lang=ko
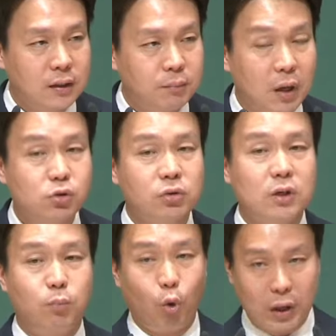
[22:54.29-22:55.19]

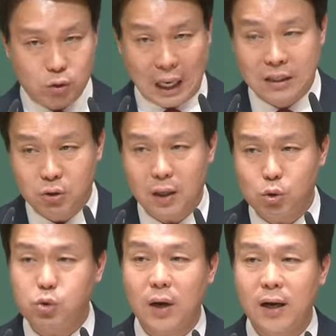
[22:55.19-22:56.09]
백성들을 보호해줄 안전한
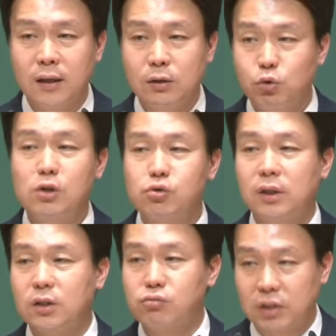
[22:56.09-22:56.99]
초소가 될 수
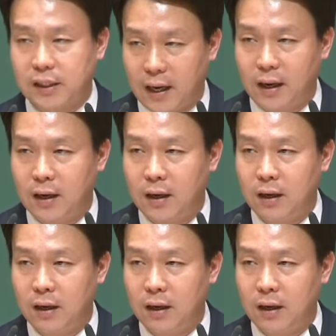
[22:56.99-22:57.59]
있겠습니까?